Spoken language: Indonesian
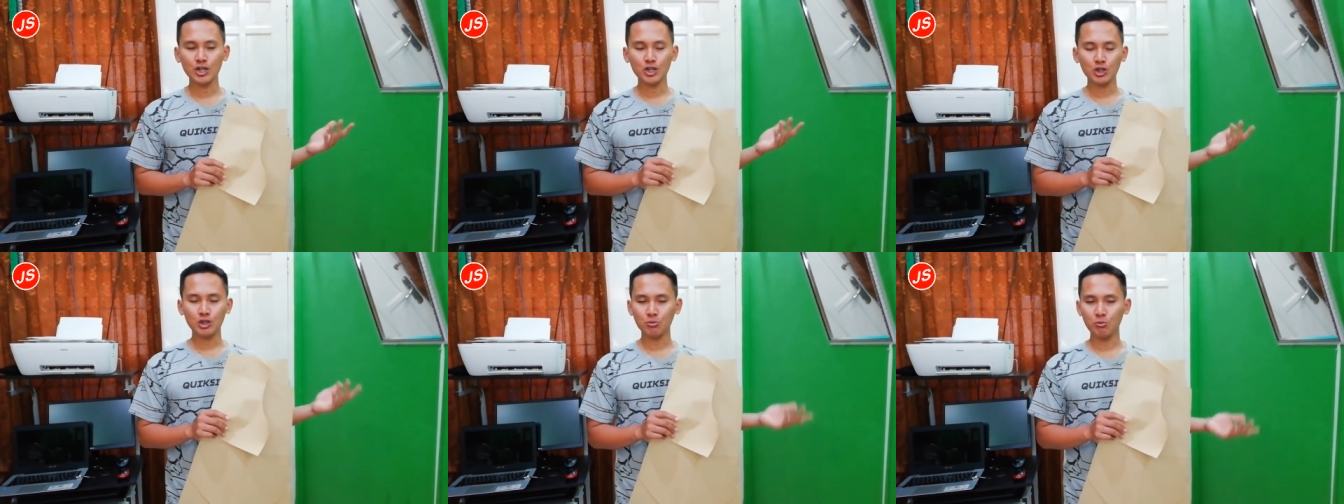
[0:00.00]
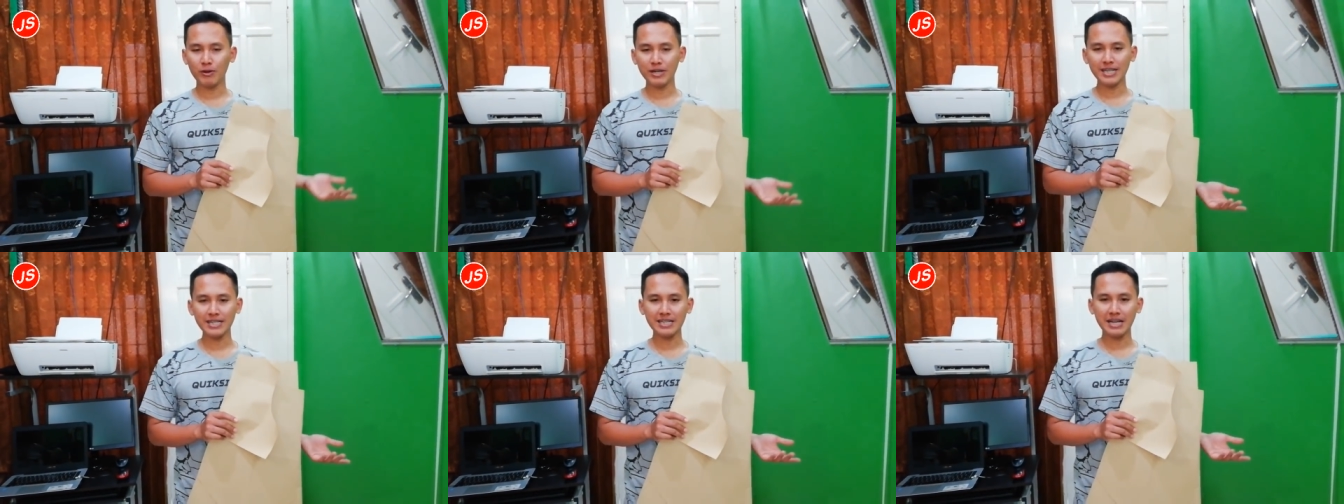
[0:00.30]

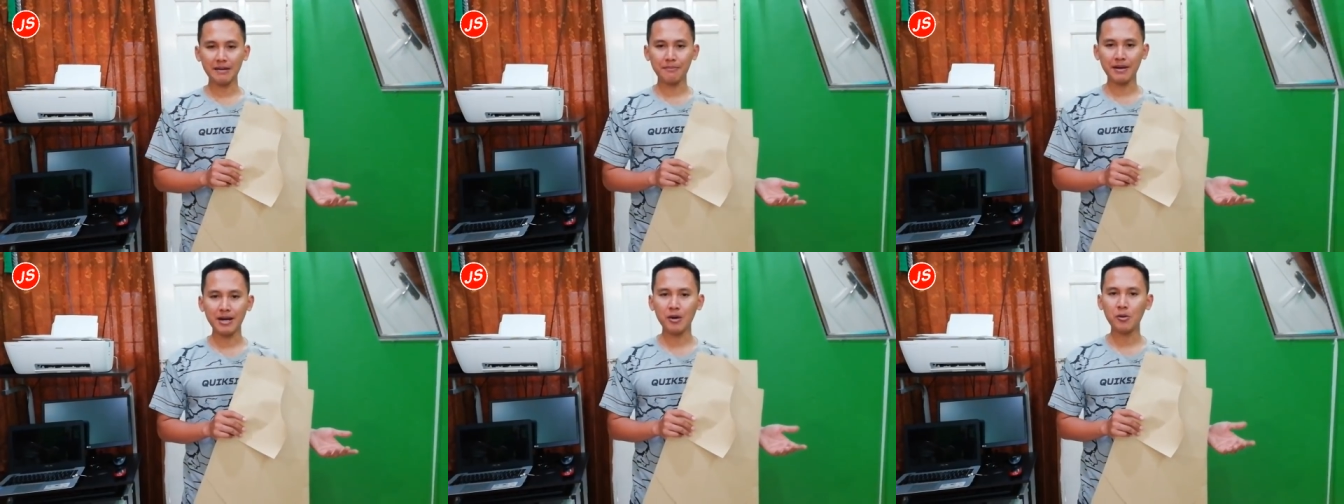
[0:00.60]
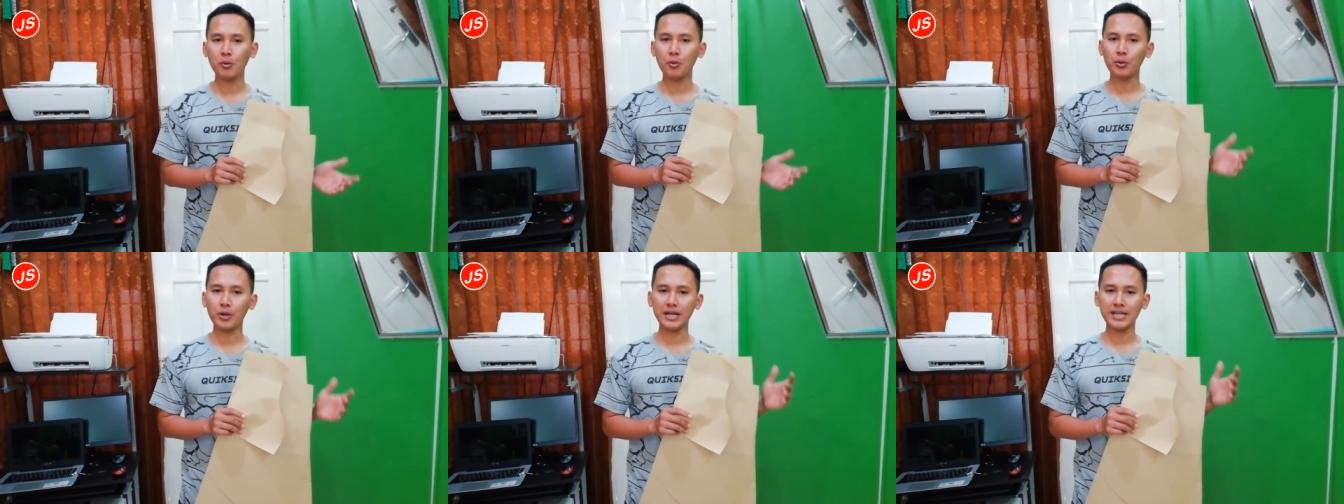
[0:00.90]
semuanya
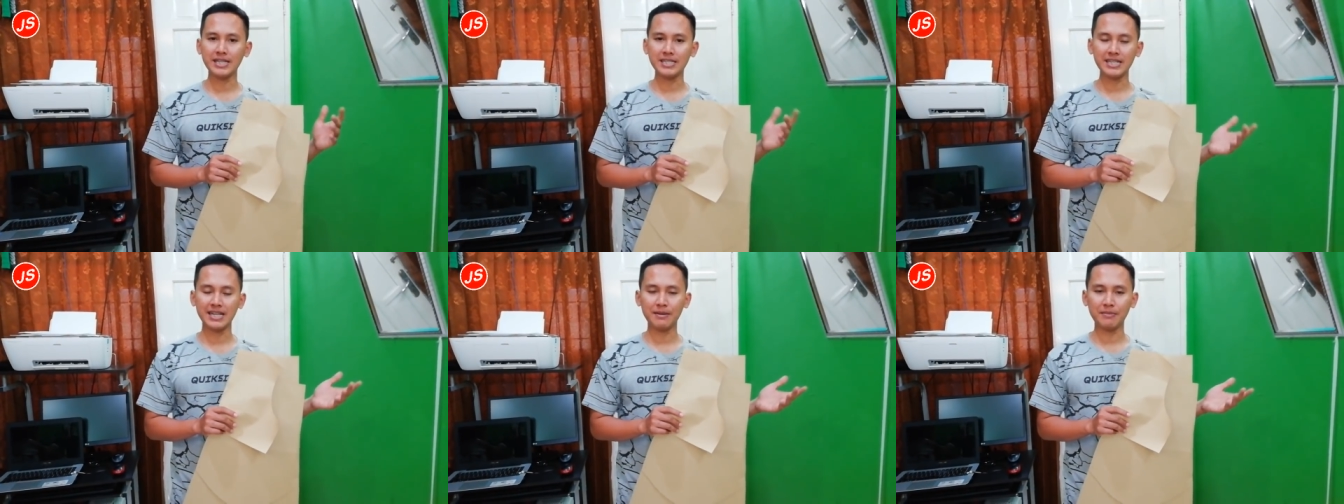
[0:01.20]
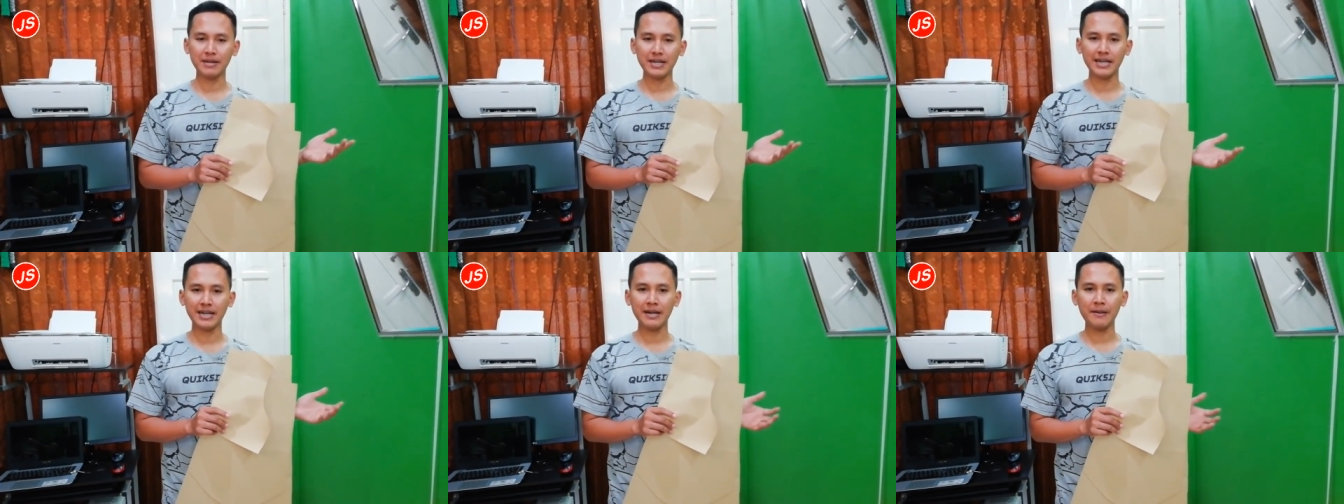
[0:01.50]
sama ukurannya
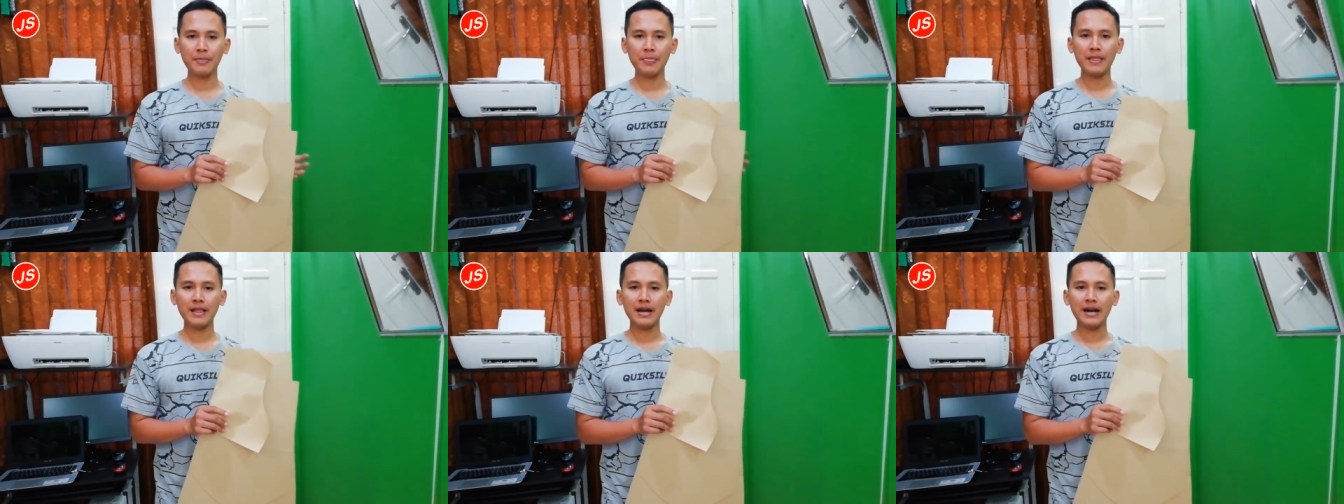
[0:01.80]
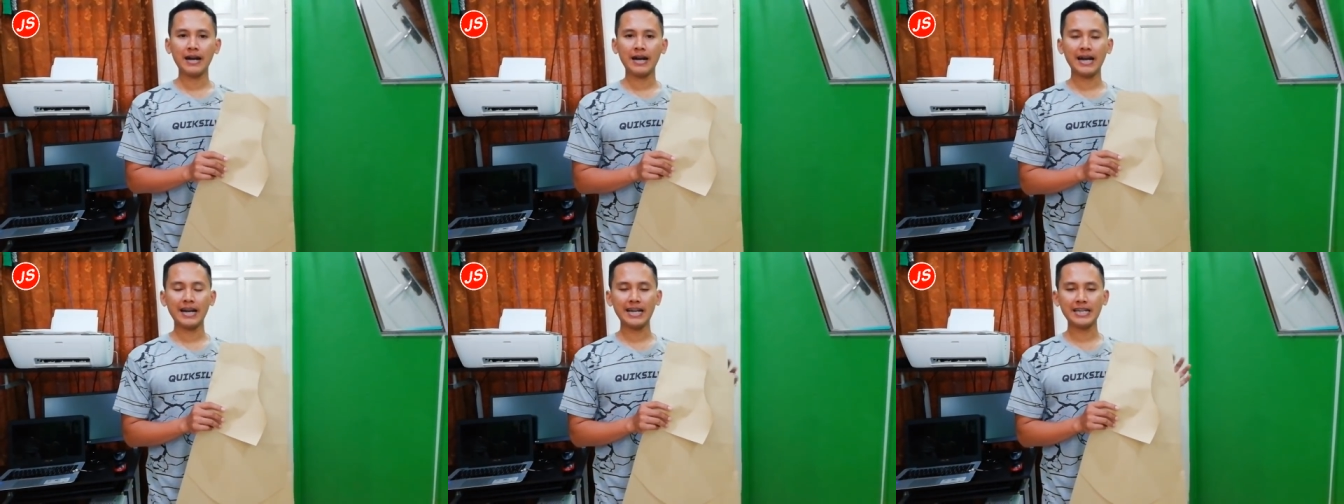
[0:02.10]
sama ya
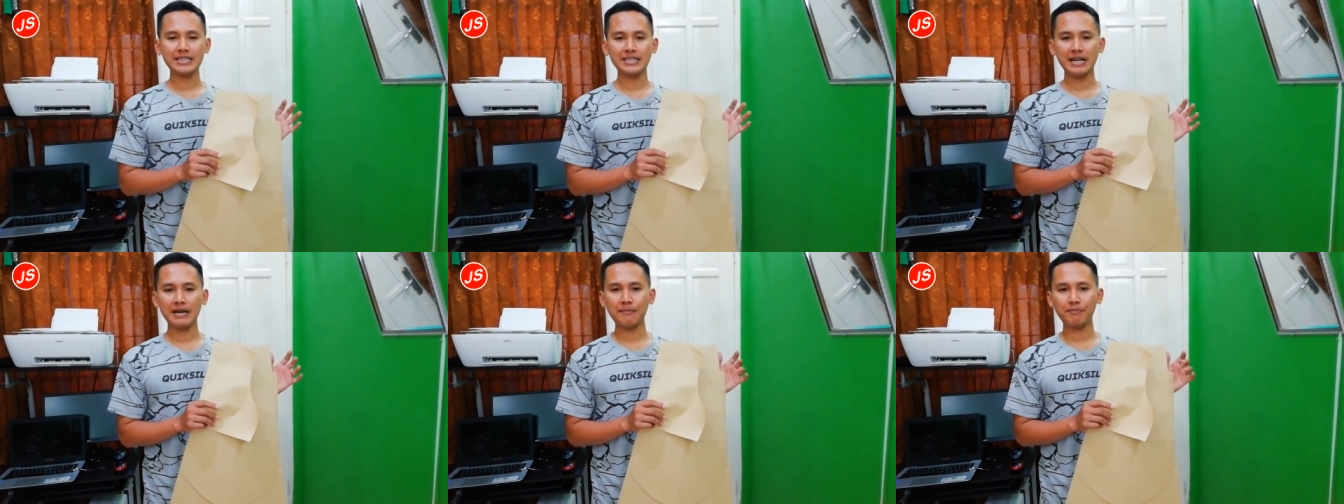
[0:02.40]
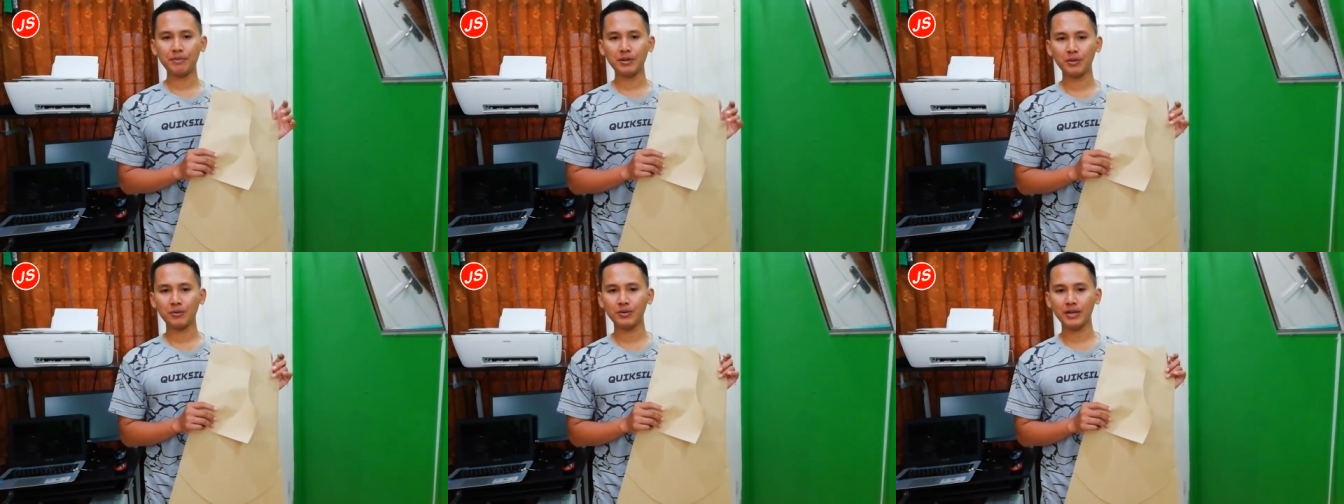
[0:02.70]
karena
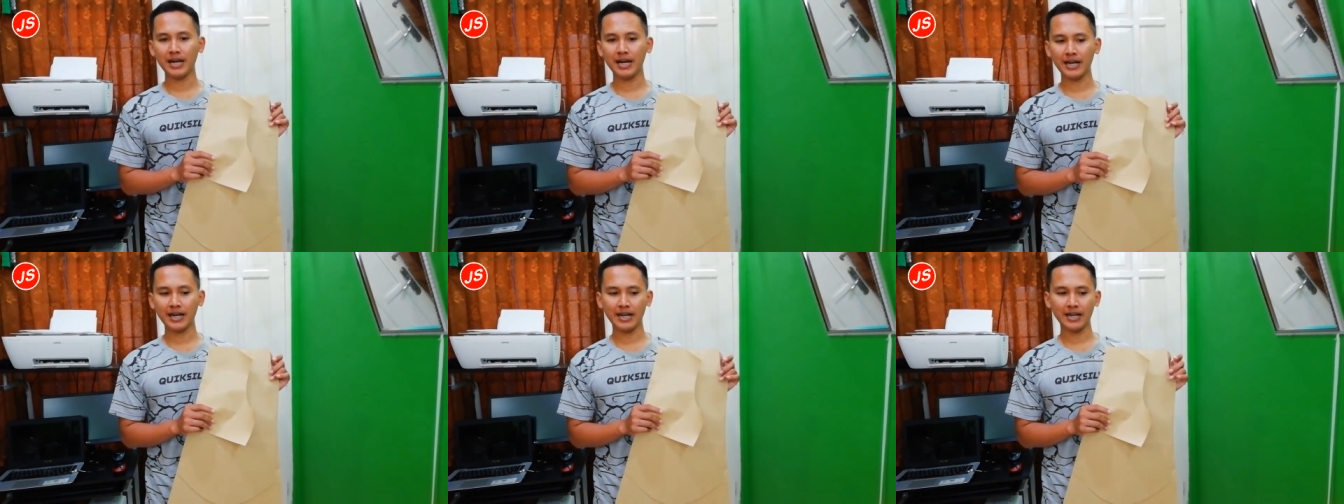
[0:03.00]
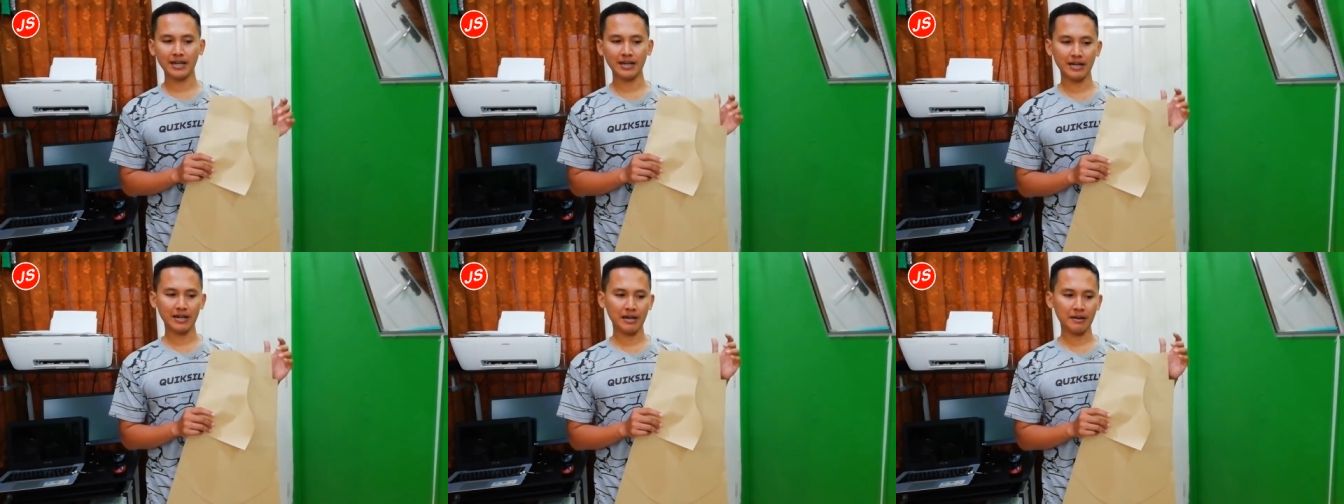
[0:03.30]
saya
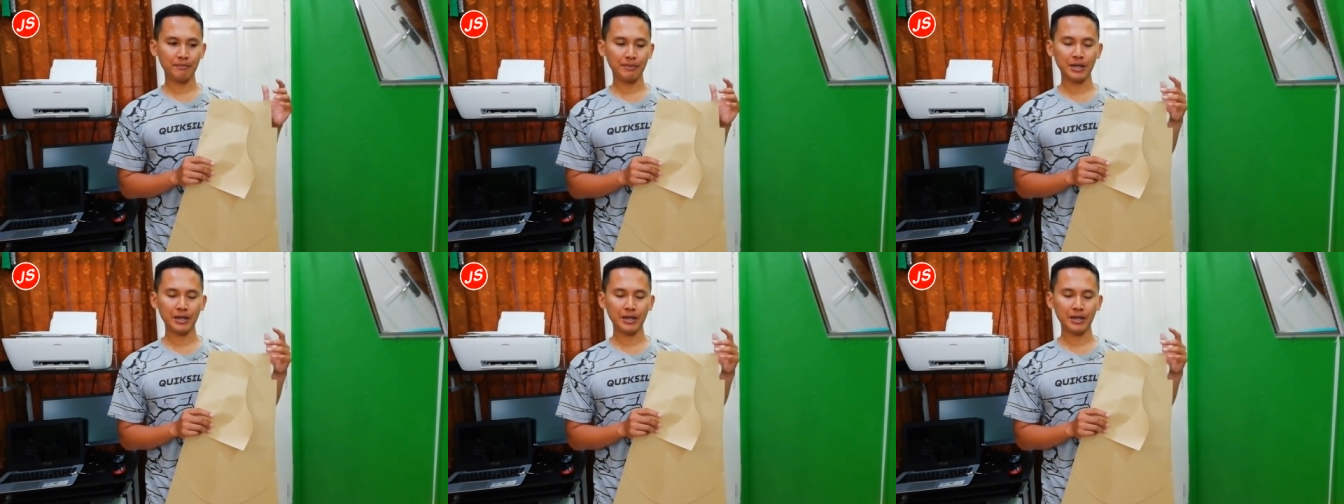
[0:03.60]
pergunakan eh,